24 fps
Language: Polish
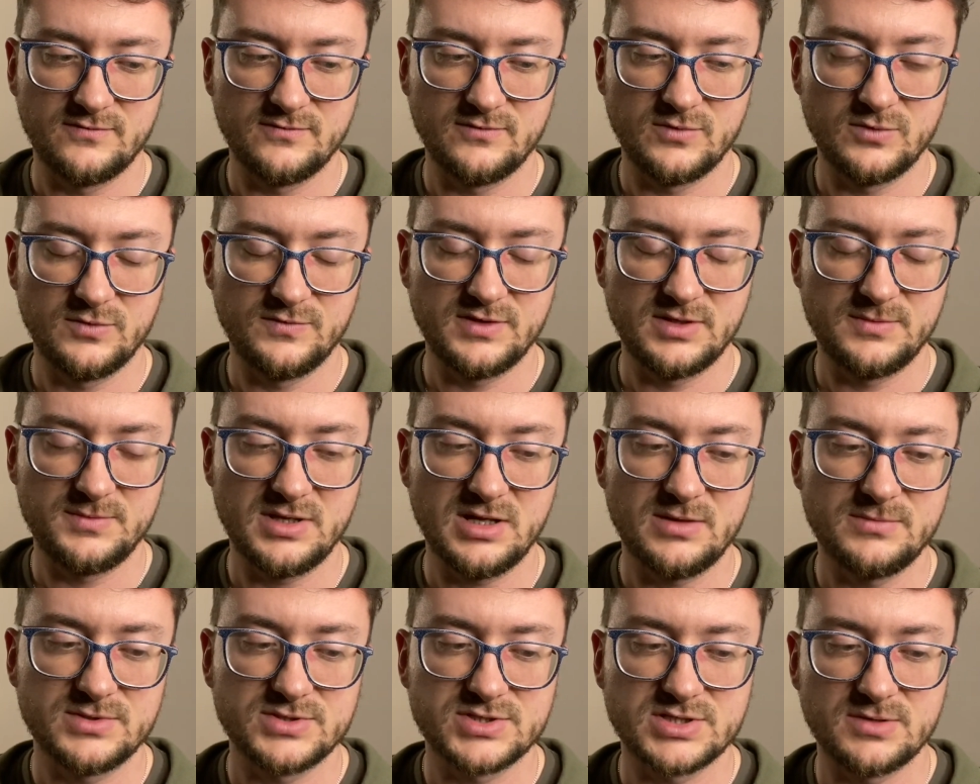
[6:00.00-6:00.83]

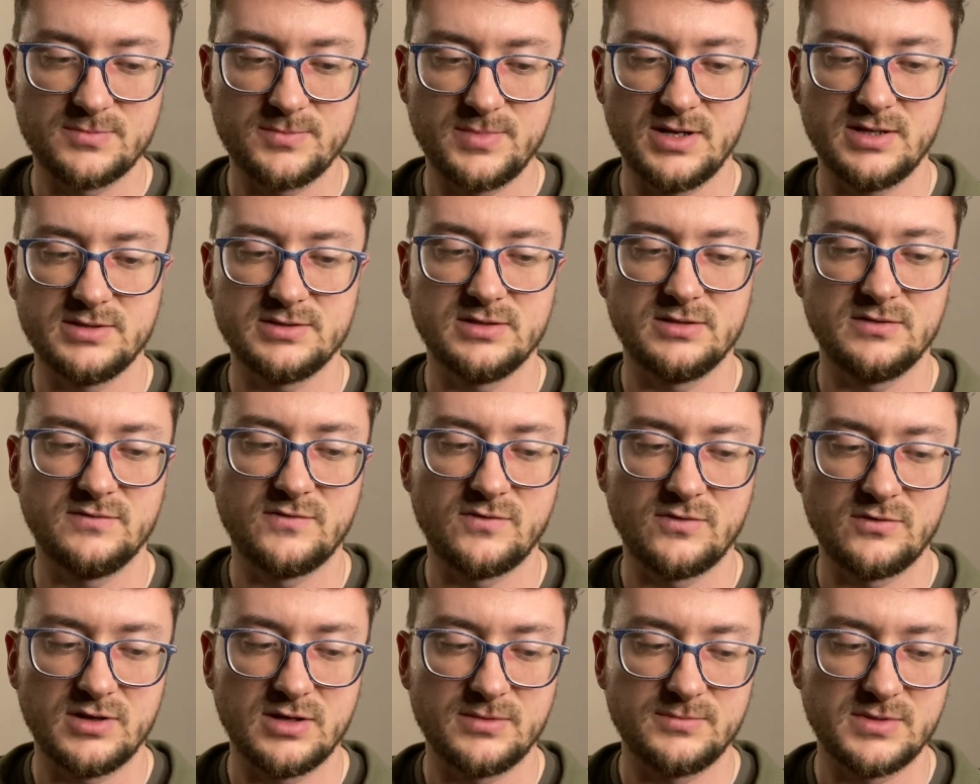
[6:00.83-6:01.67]
Uwielbiamy Cię, Panie, i
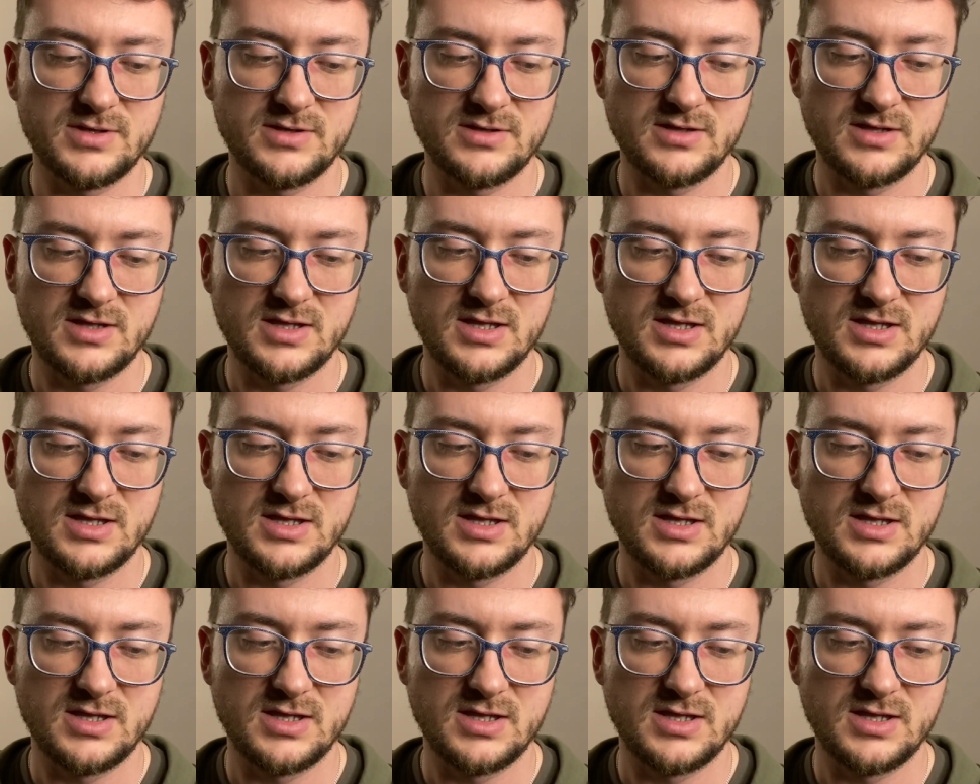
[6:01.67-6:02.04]
wołamy: